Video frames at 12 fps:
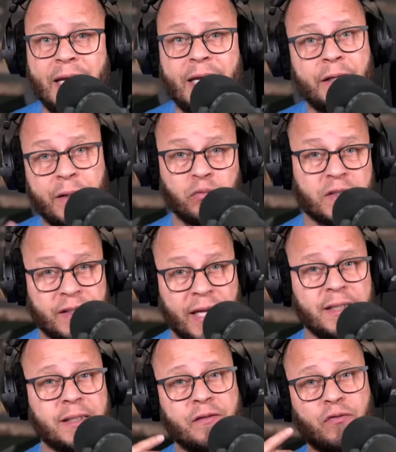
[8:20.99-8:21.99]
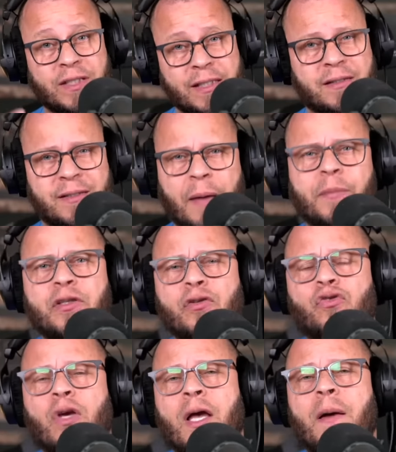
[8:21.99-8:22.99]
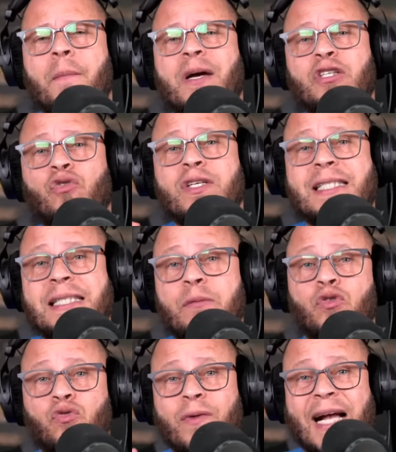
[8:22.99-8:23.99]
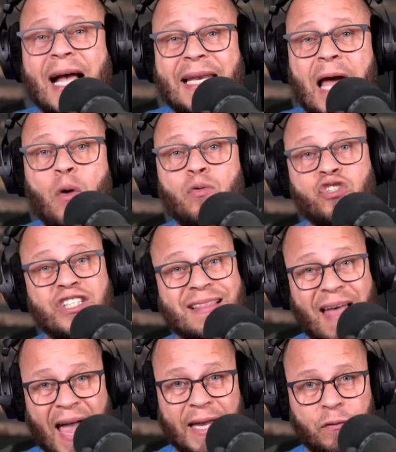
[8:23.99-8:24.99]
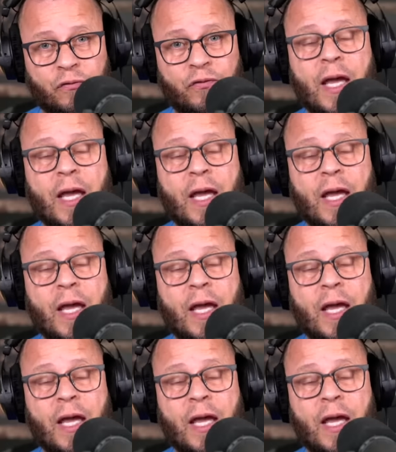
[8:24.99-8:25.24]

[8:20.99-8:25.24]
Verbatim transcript: E não sei se você sabe disso, mas nós temos um canal de live.